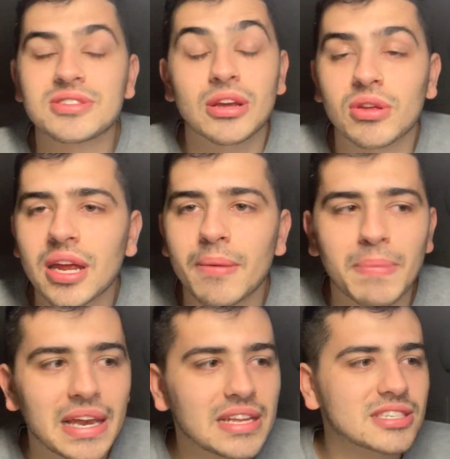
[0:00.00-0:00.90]
0 3,
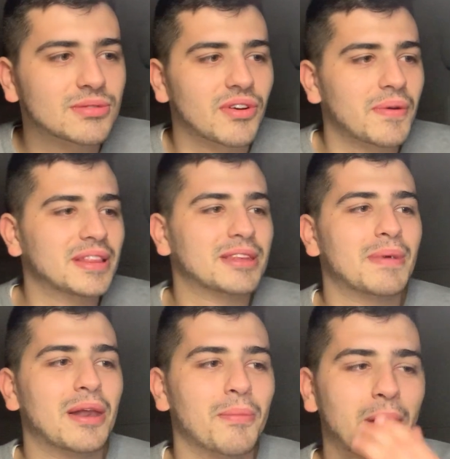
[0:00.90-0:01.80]
bellissimo, veramente
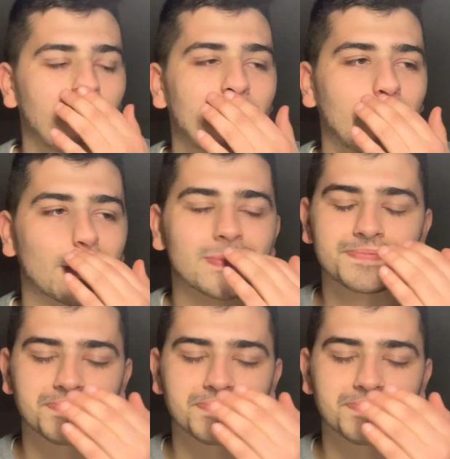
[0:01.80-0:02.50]
bello, bello, bello.